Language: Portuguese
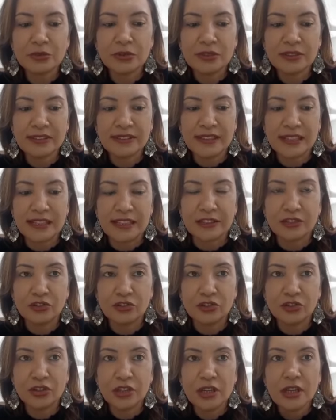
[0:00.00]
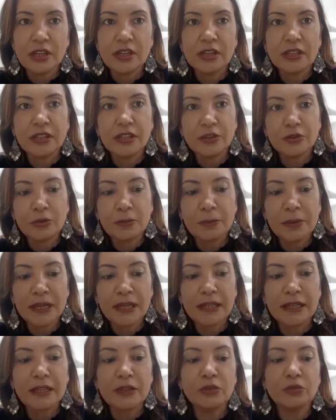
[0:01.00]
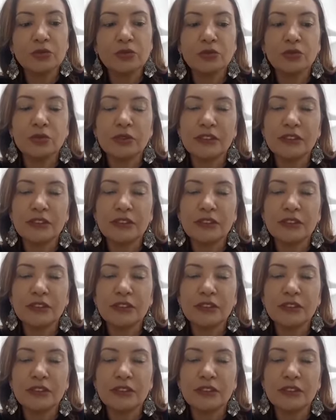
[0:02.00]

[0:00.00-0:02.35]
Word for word: docente, que no período do